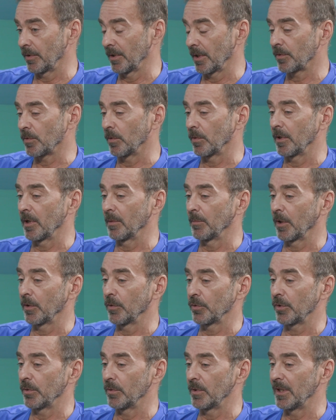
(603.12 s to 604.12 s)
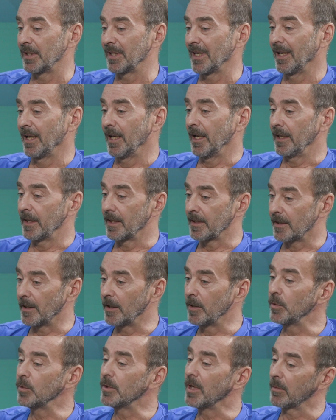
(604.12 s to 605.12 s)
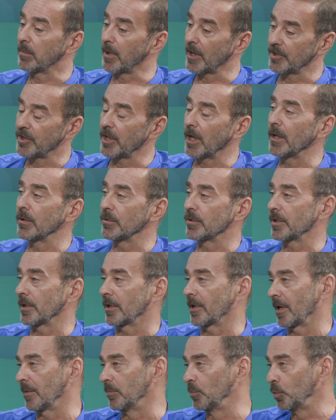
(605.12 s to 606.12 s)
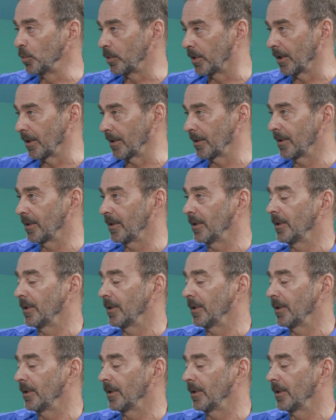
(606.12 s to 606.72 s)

вот насколько я могу судить, если люди обращаются к кому-то,